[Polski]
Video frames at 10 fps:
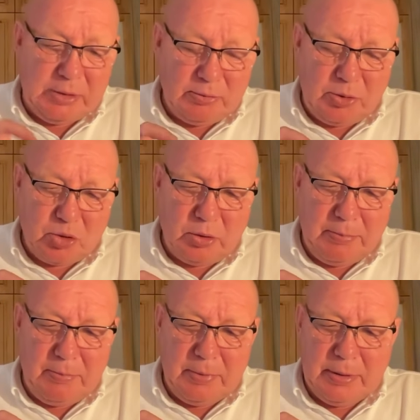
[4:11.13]

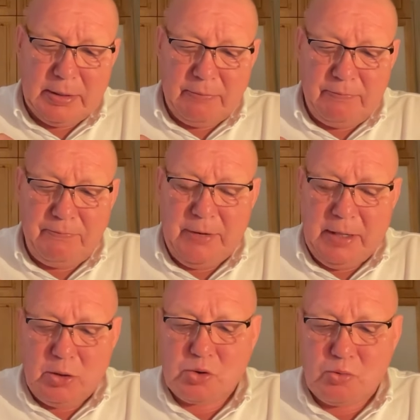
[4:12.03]
Zjednoczonym e,
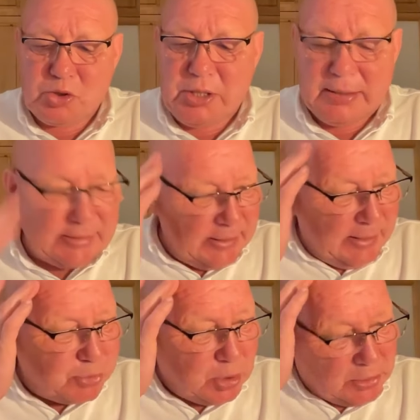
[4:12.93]
większą szansę na
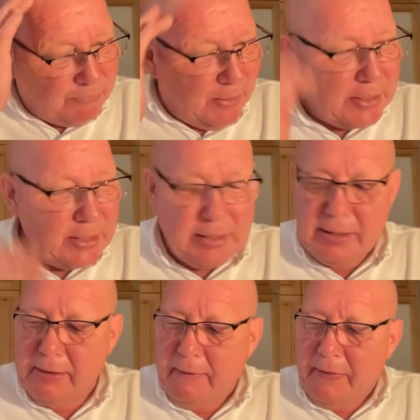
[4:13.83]
przetrwanie
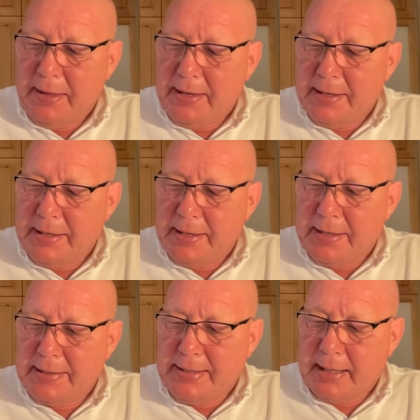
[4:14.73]
e,
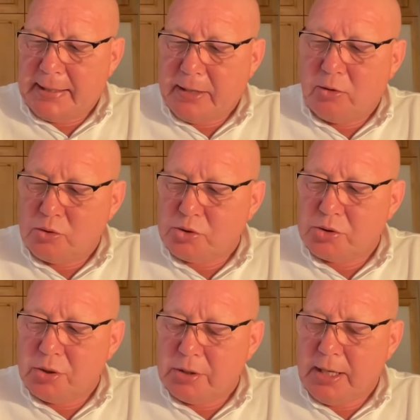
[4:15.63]

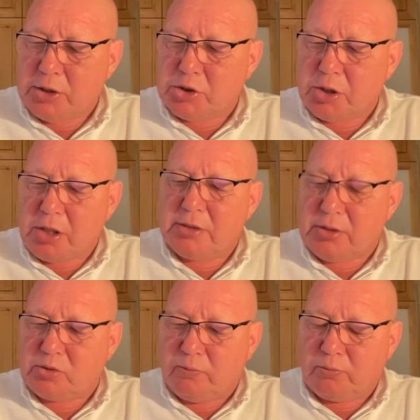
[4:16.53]
jakiegoś, jakichś
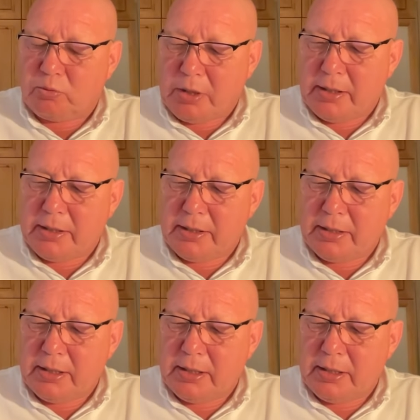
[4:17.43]
kryzysów, które e,
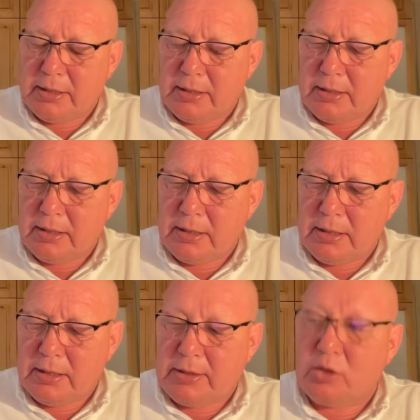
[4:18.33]

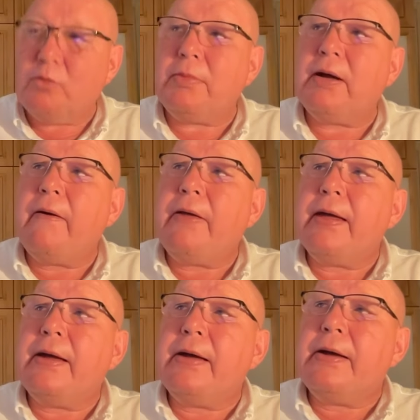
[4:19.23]
idą.
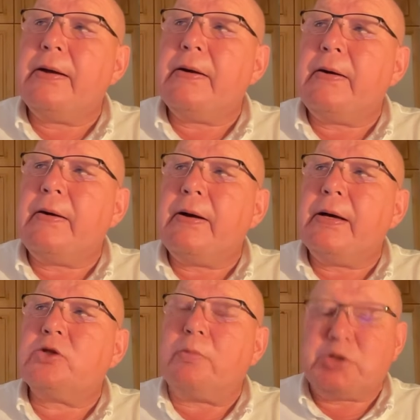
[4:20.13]

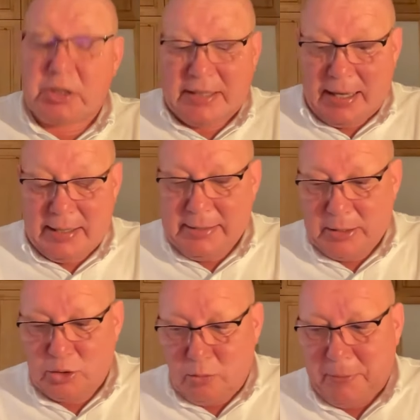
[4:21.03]
To będzie dalej
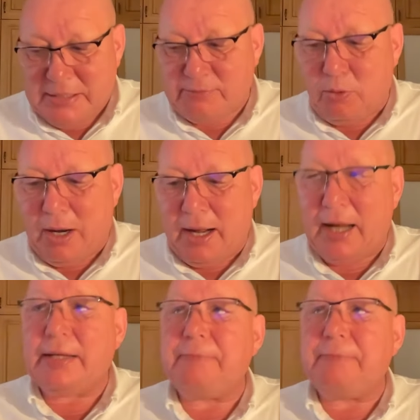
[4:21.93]
jedno państwo, ale